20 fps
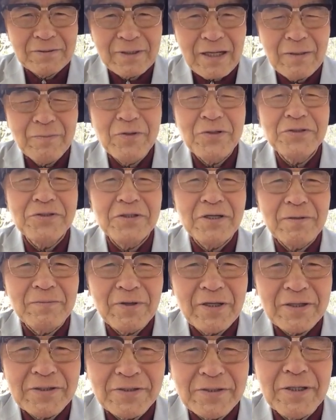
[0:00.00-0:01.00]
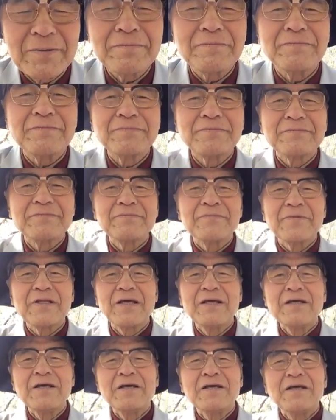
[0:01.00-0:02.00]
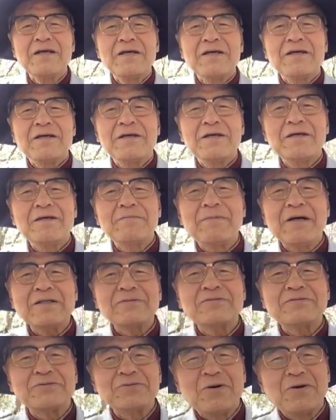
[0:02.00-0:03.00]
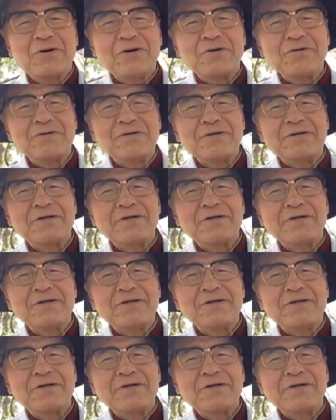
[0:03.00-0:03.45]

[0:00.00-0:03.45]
かもしれません、えー、バックの